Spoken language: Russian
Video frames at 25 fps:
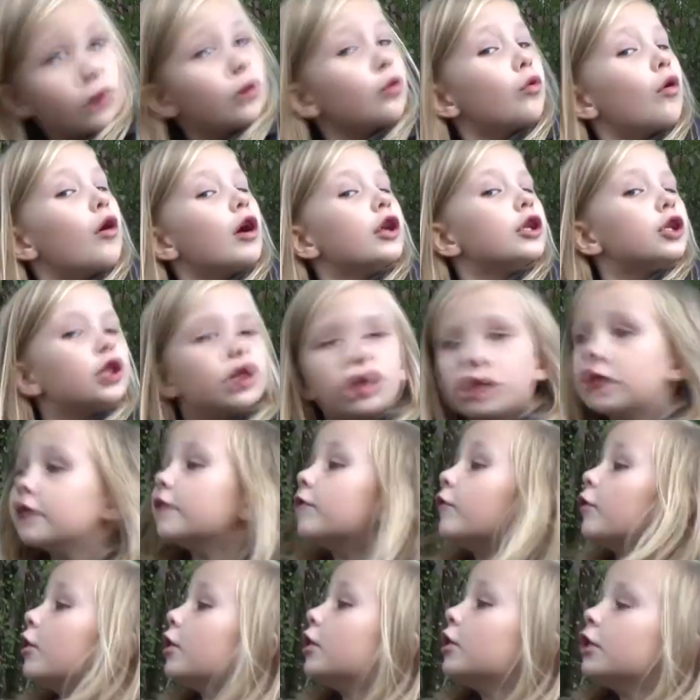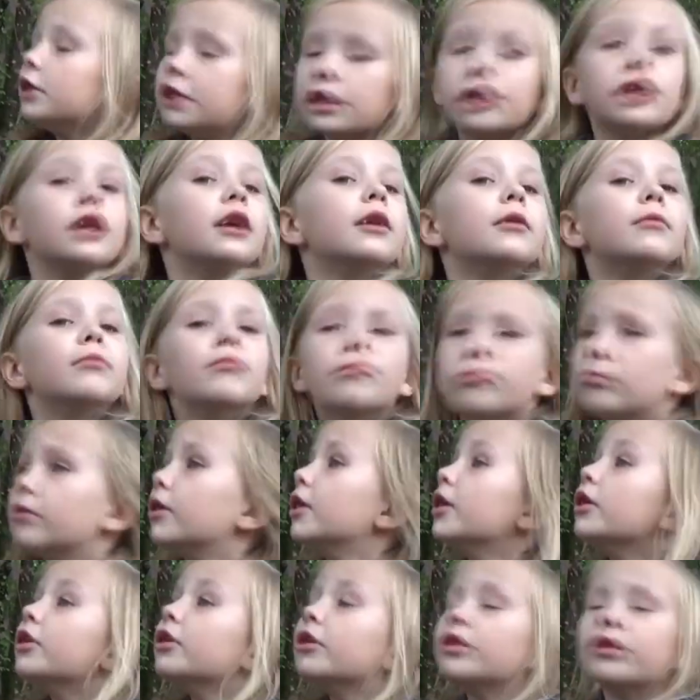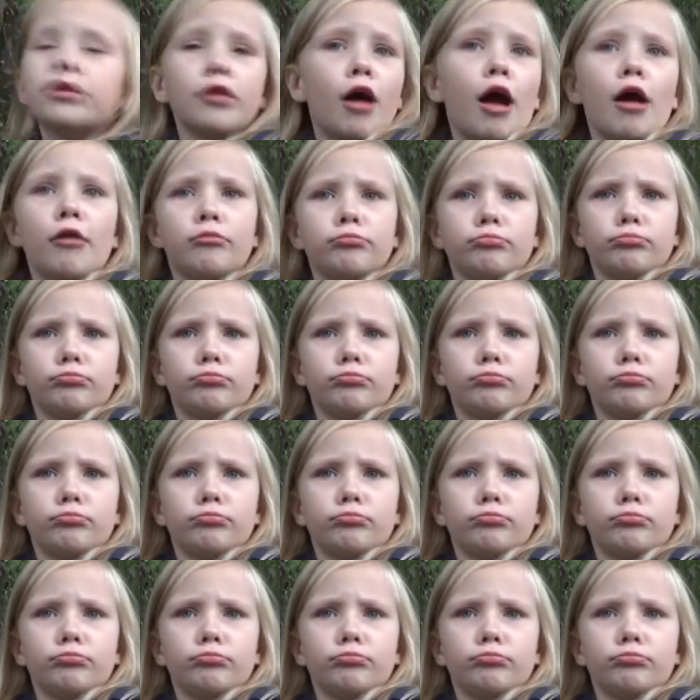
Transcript: но ничего не было.